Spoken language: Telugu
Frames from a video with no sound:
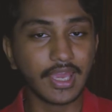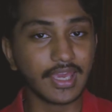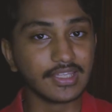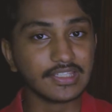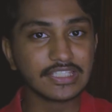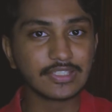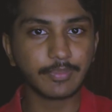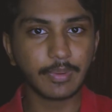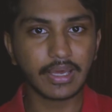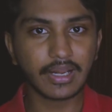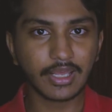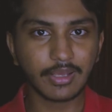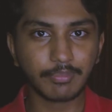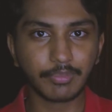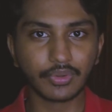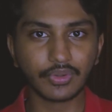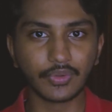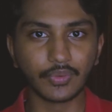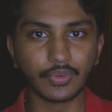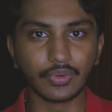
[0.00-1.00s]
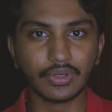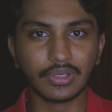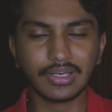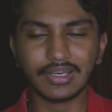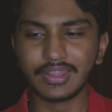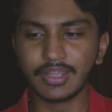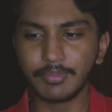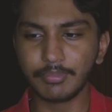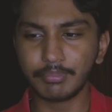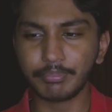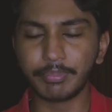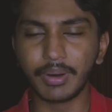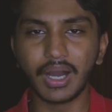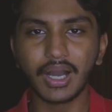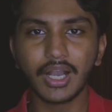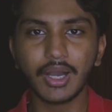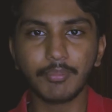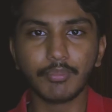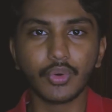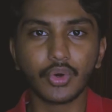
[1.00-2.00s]
ఇన్స్పైర్ అయిపోతావు లేదా
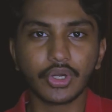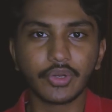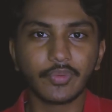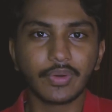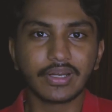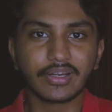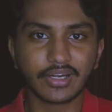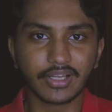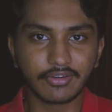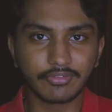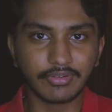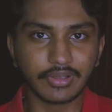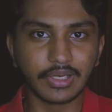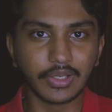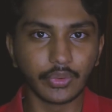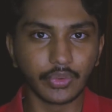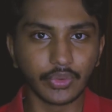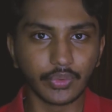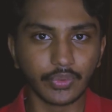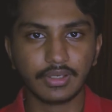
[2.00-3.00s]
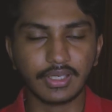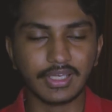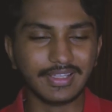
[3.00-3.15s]
బాగా మోటివేటెడ్గా ఫీల్ అవుతావు